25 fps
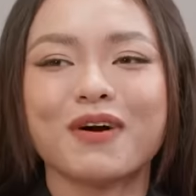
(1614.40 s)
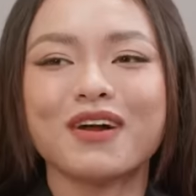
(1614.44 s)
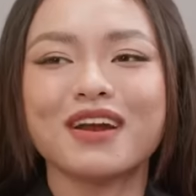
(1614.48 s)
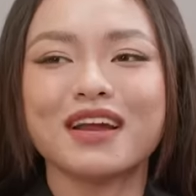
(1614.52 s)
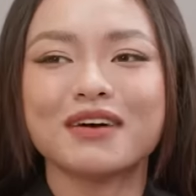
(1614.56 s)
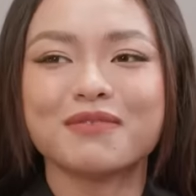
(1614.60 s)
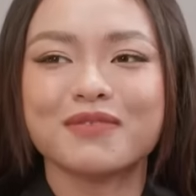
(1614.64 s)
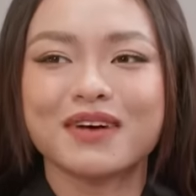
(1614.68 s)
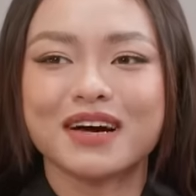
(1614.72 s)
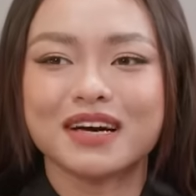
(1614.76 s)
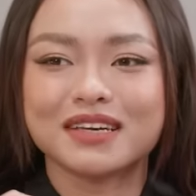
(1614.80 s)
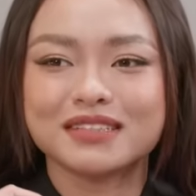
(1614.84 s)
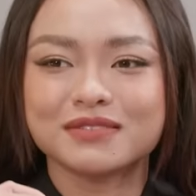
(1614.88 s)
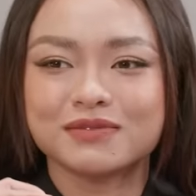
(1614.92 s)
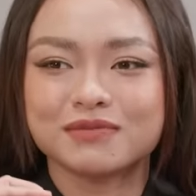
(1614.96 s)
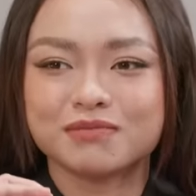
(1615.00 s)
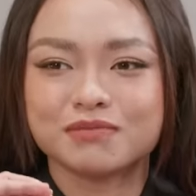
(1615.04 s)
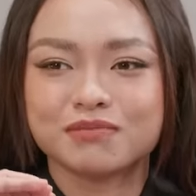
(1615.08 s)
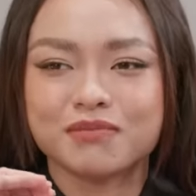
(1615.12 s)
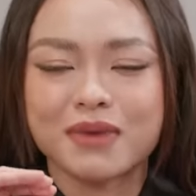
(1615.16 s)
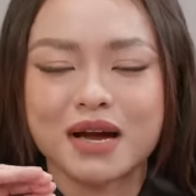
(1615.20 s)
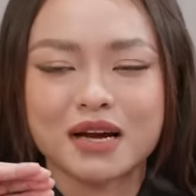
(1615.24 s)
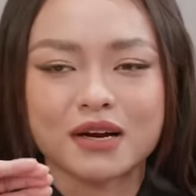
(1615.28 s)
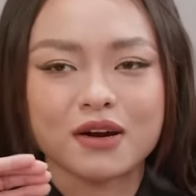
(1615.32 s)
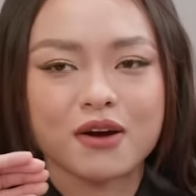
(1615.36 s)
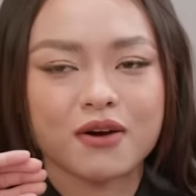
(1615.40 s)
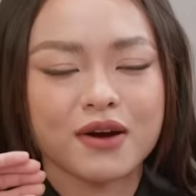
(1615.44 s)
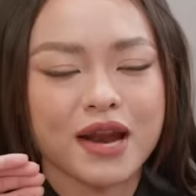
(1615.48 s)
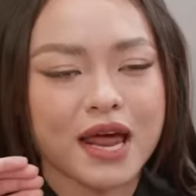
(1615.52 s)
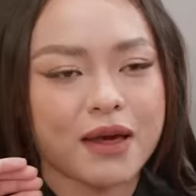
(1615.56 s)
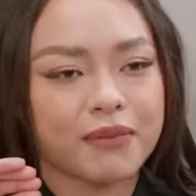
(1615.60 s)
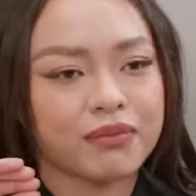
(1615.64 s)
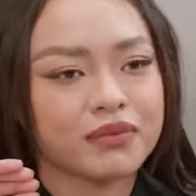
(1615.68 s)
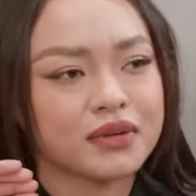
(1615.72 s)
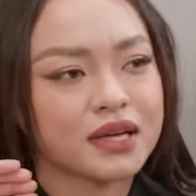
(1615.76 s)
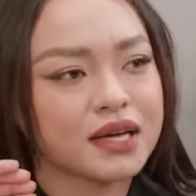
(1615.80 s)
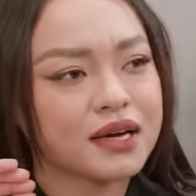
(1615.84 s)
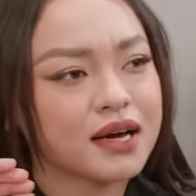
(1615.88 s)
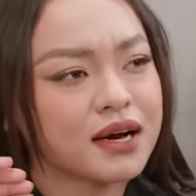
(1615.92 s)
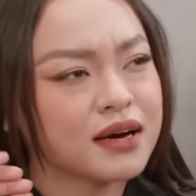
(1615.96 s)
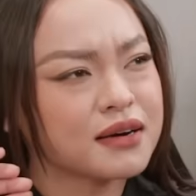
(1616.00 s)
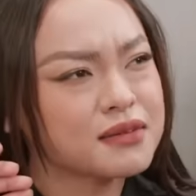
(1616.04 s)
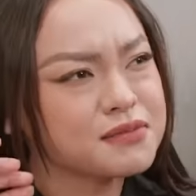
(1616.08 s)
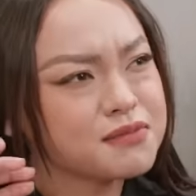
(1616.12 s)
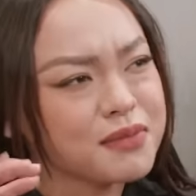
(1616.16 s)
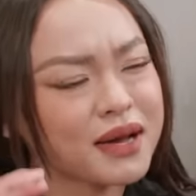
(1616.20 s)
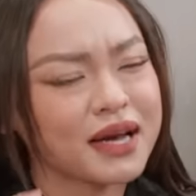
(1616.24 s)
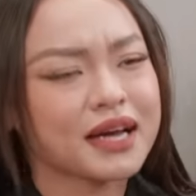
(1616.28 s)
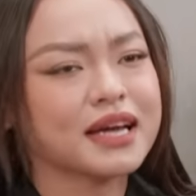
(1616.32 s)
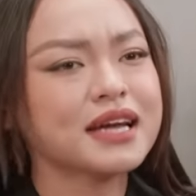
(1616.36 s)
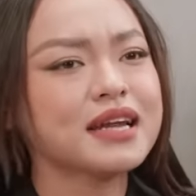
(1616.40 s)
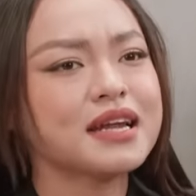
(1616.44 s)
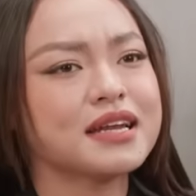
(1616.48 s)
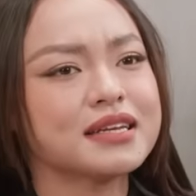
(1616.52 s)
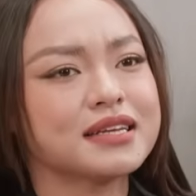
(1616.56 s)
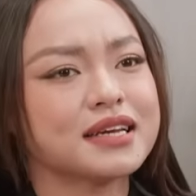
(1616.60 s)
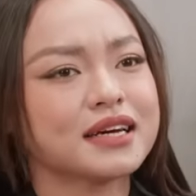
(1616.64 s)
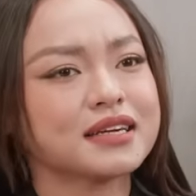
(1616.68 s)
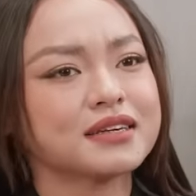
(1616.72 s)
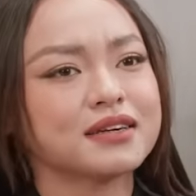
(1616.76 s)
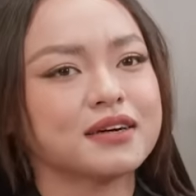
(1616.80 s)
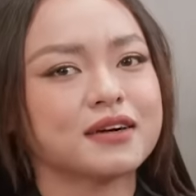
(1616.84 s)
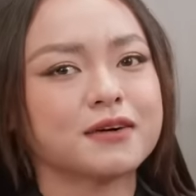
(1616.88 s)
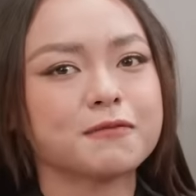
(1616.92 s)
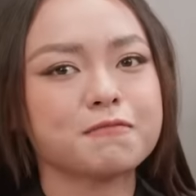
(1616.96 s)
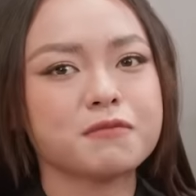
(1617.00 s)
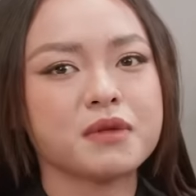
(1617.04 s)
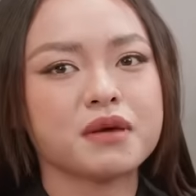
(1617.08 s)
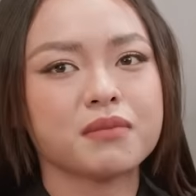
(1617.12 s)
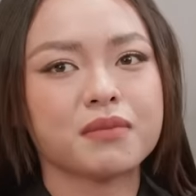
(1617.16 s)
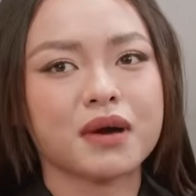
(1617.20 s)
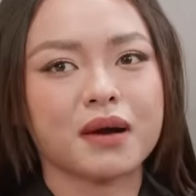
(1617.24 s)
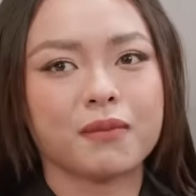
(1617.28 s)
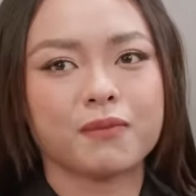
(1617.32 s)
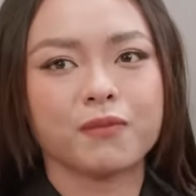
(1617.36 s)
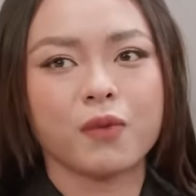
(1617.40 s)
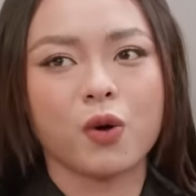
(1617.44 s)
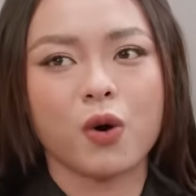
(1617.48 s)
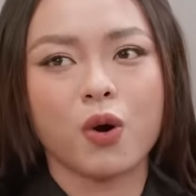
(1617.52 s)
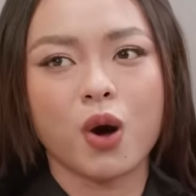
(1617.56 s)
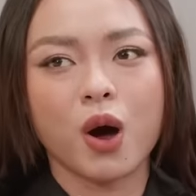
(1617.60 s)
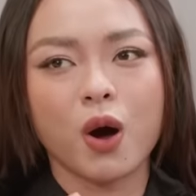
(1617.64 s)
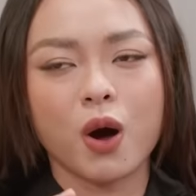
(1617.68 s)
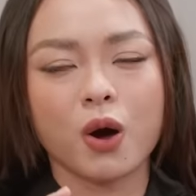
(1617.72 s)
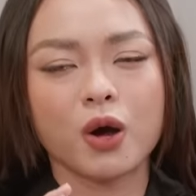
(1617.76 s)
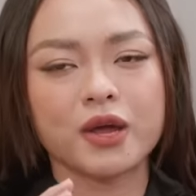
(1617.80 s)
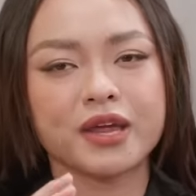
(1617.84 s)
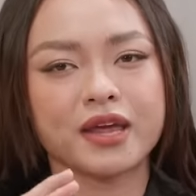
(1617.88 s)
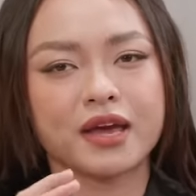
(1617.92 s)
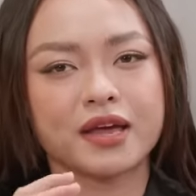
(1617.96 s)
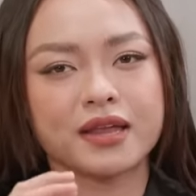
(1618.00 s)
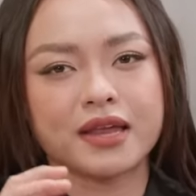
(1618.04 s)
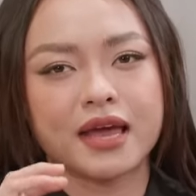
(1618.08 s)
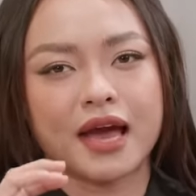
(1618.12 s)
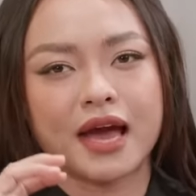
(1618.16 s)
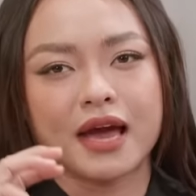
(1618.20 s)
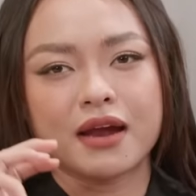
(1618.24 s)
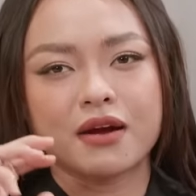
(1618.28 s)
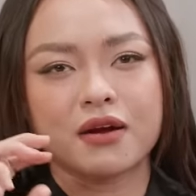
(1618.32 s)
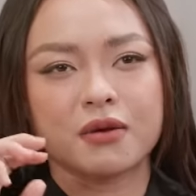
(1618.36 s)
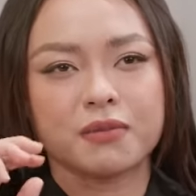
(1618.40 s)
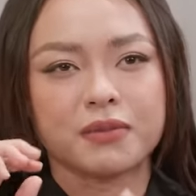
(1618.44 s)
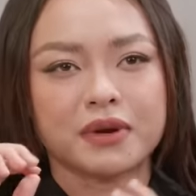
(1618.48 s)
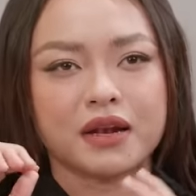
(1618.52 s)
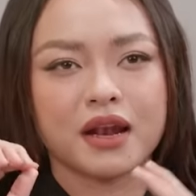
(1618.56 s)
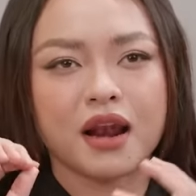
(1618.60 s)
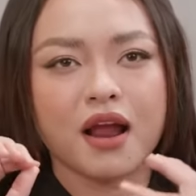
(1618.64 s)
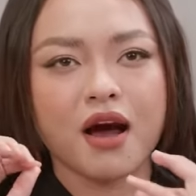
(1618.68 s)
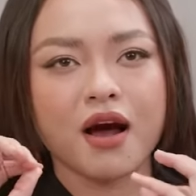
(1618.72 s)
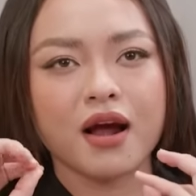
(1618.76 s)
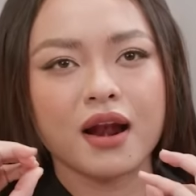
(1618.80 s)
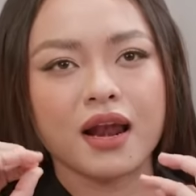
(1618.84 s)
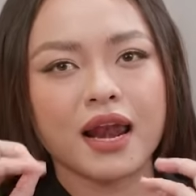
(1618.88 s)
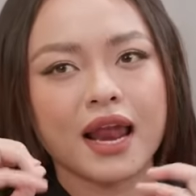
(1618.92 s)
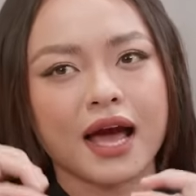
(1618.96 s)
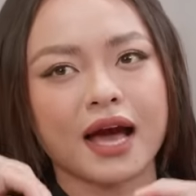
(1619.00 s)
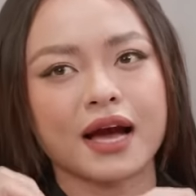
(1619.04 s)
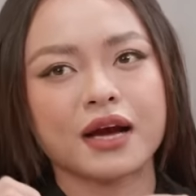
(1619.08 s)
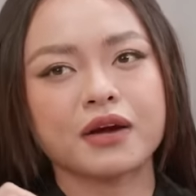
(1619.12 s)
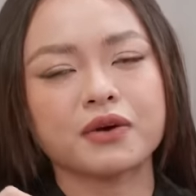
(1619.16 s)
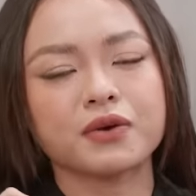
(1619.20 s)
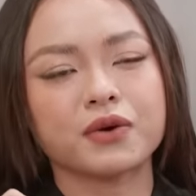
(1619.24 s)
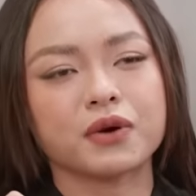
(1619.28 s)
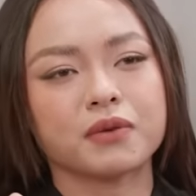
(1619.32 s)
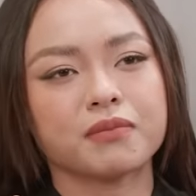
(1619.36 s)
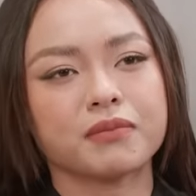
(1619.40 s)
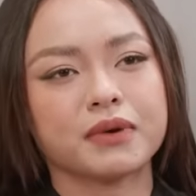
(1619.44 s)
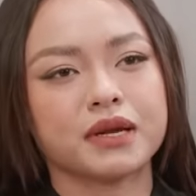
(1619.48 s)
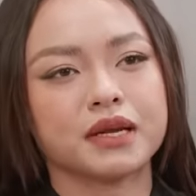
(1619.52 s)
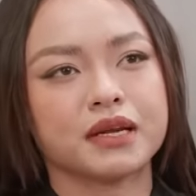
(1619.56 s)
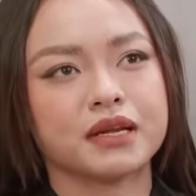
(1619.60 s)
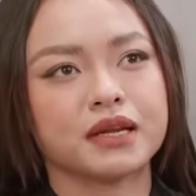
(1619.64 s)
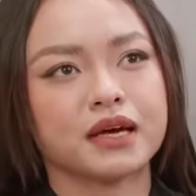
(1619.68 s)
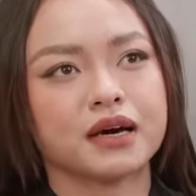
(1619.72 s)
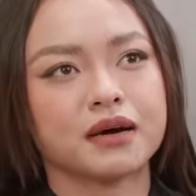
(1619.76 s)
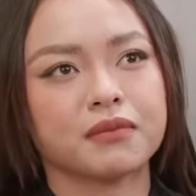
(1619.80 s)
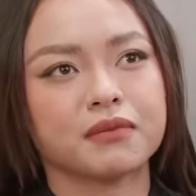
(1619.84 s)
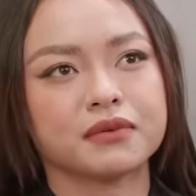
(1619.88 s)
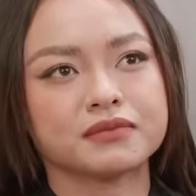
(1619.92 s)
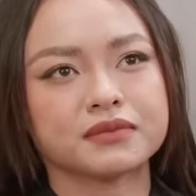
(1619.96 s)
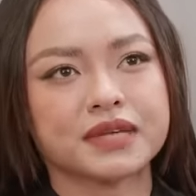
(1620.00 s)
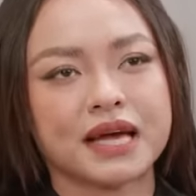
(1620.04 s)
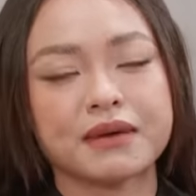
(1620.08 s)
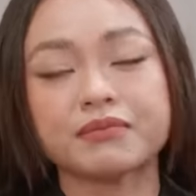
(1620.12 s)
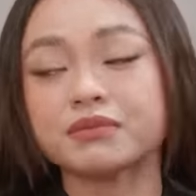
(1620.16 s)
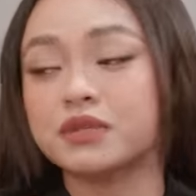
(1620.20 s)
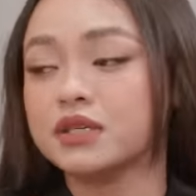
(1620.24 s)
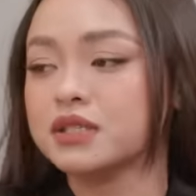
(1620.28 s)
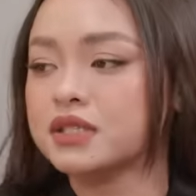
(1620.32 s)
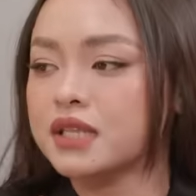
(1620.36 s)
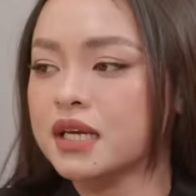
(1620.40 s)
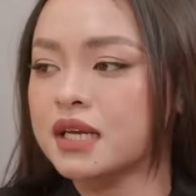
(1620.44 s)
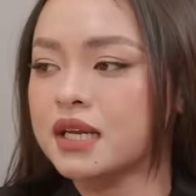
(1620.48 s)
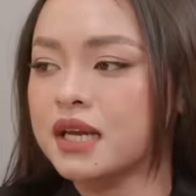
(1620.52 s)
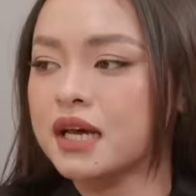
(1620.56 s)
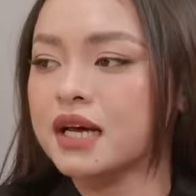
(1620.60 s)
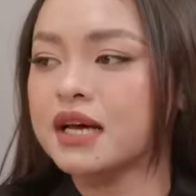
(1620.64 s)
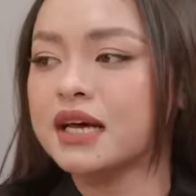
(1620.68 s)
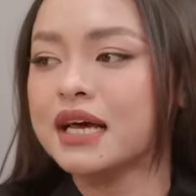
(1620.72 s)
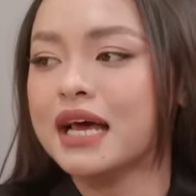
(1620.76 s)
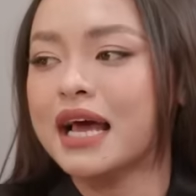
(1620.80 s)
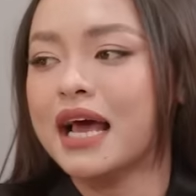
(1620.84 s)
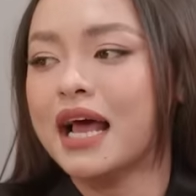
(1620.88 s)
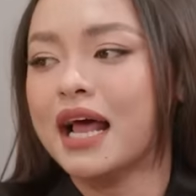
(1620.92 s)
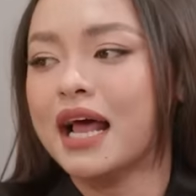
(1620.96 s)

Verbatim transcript: mỗi lần mà mặc đồ đẹp cỡ mấy đi chăng nữa nhưng mà mồ hôi nhễ nhại rồi mình lo lắng, rồi mình, mình kém tự tin á,